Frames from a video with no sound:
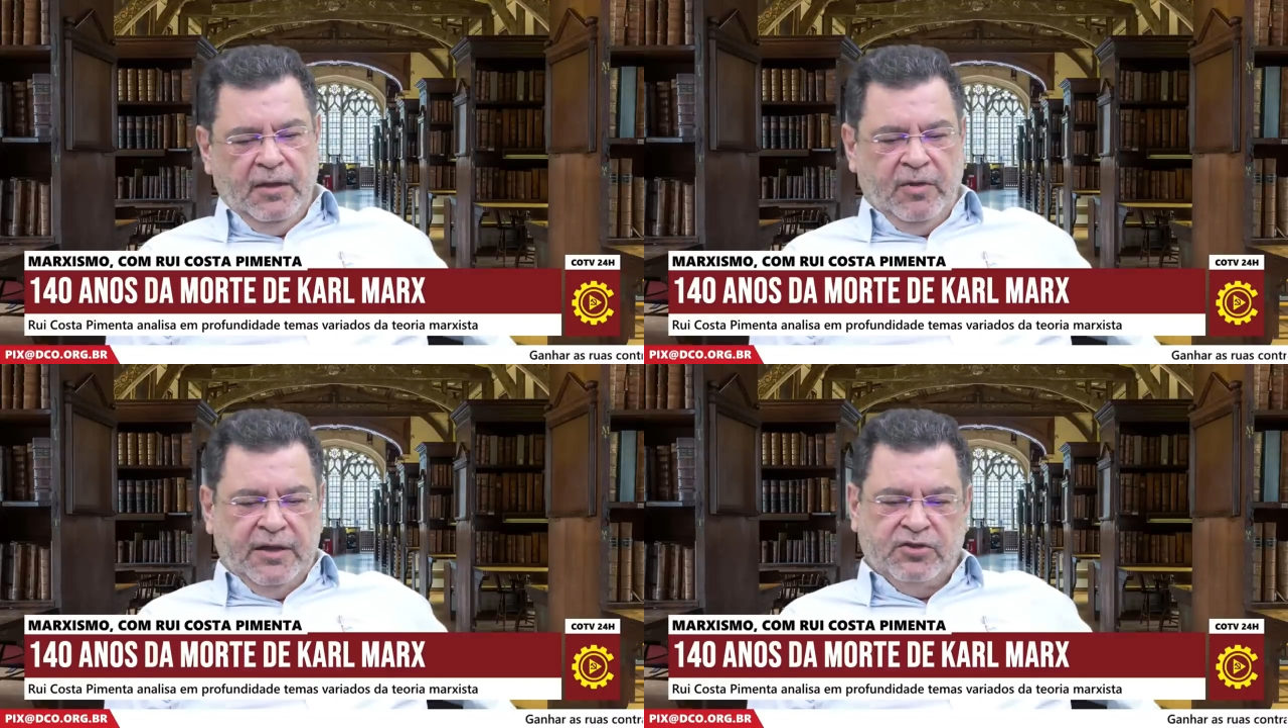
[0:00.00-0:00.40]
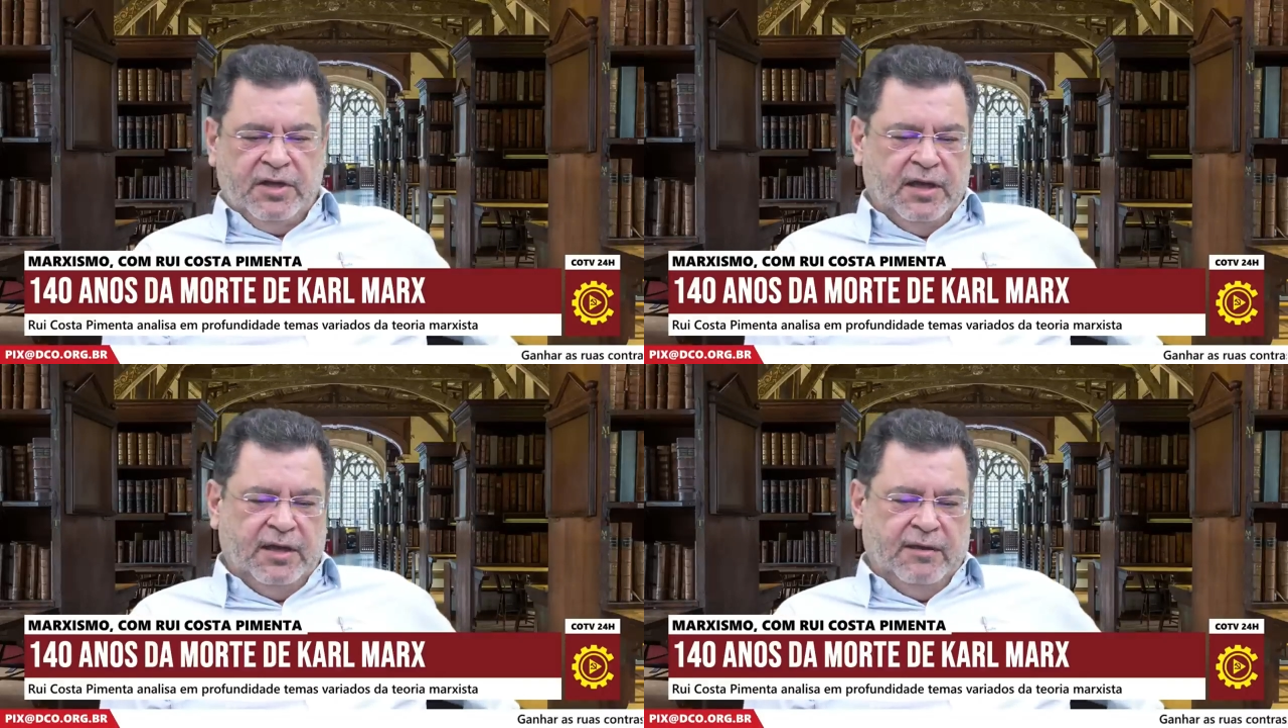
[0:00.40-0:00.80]
Eu acho
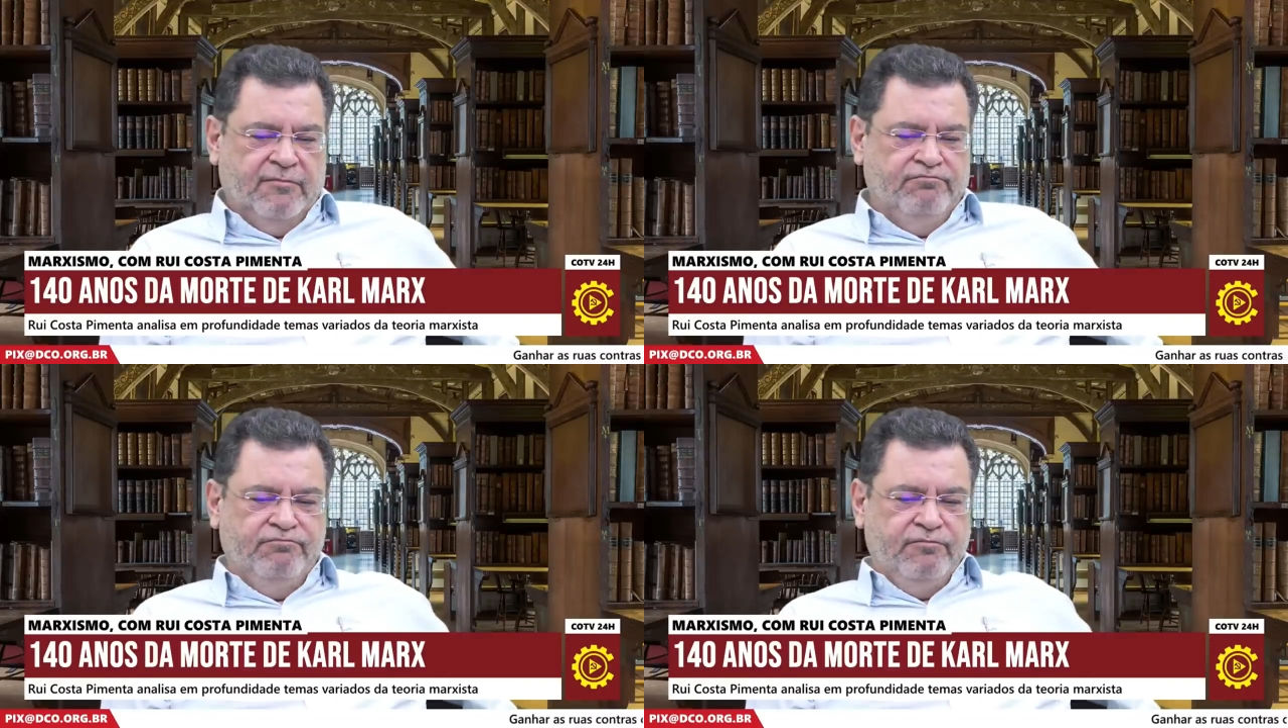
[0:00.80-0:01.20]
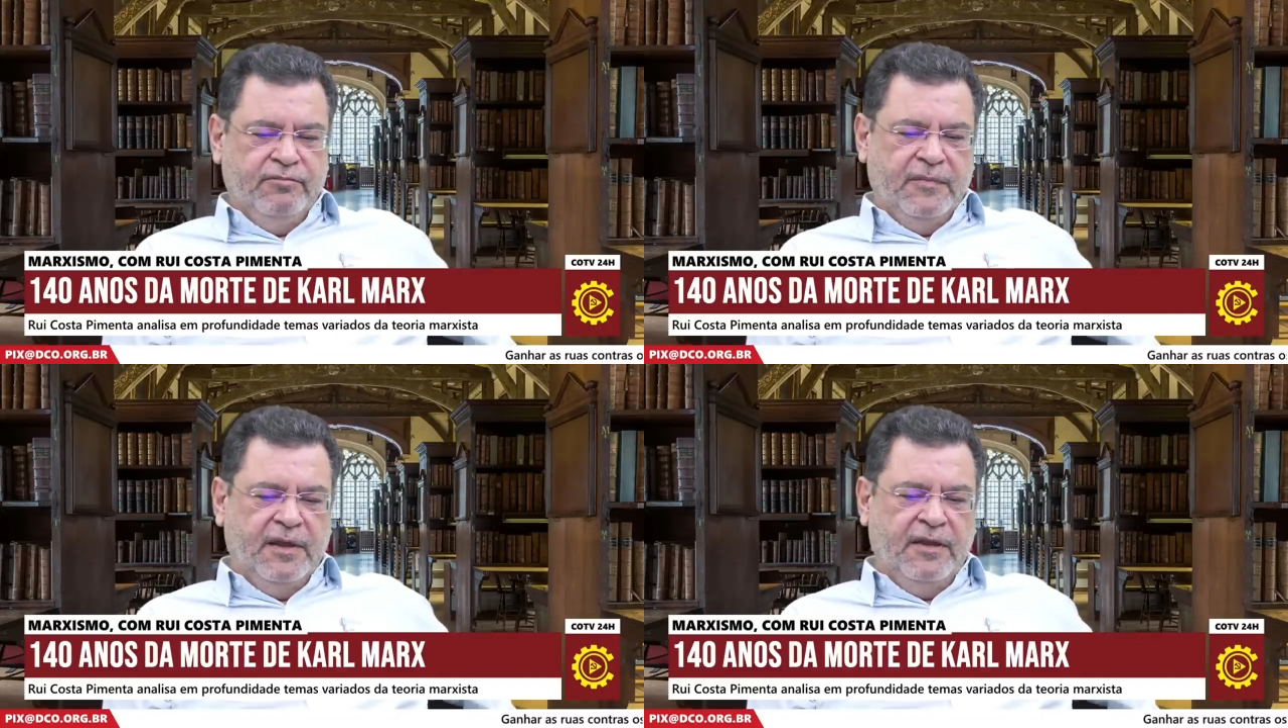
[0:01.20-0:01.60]
que
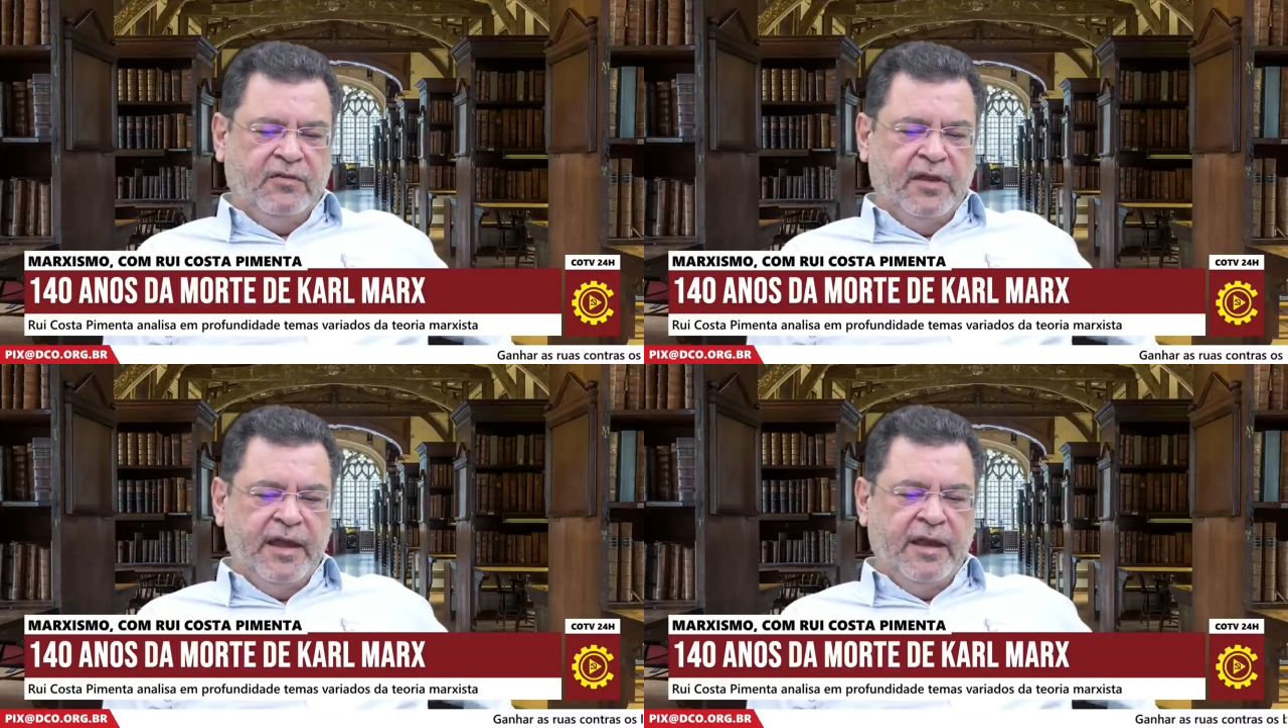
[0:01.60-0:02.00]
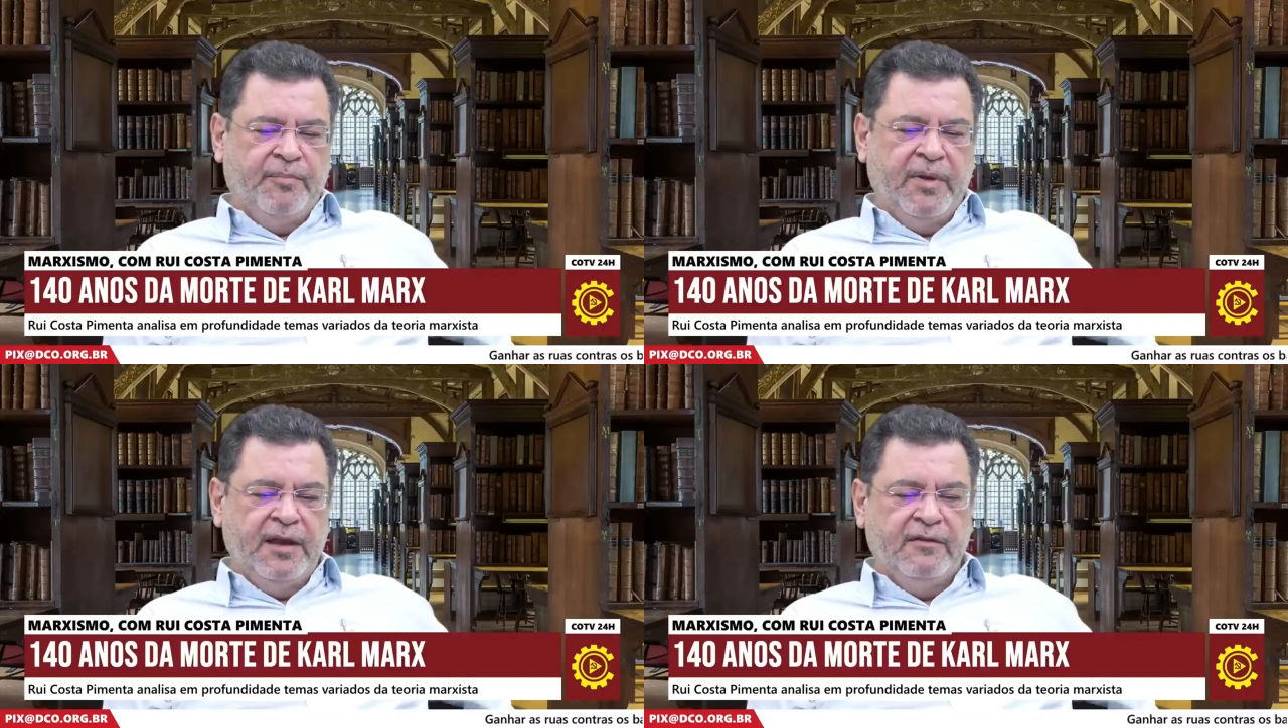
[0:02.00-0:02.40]
isso daí
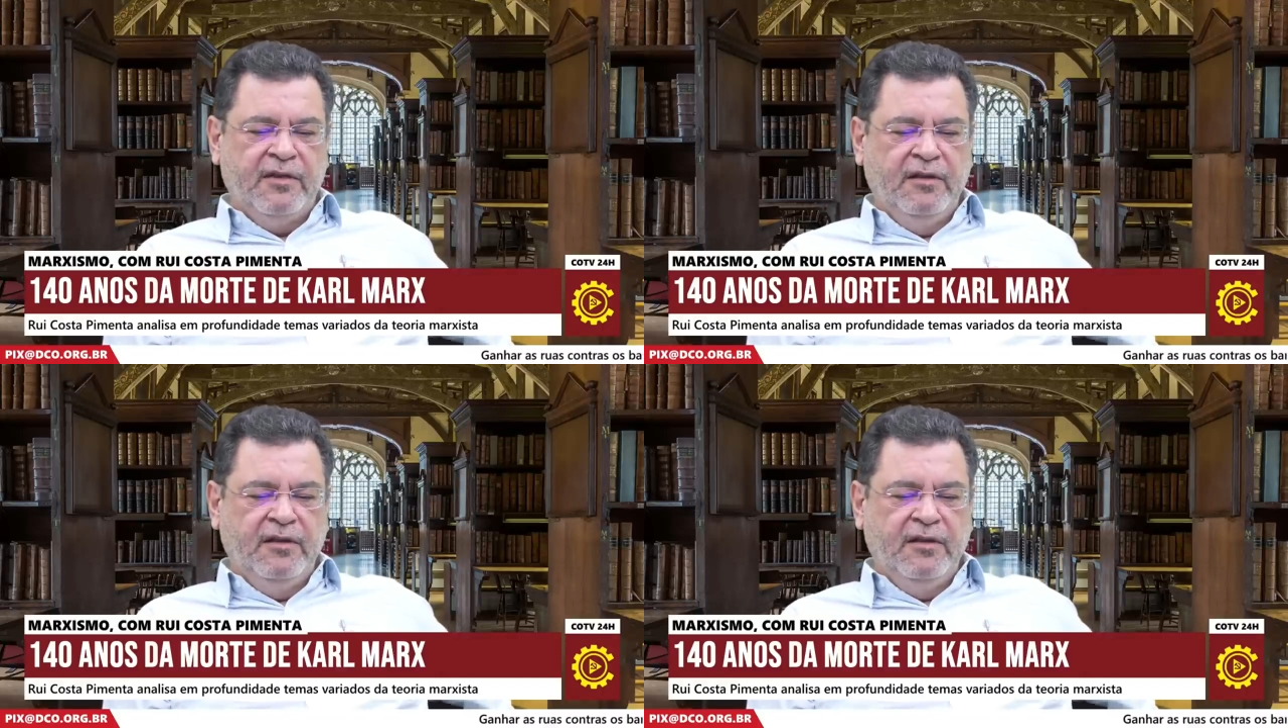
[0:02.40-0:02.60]
apenas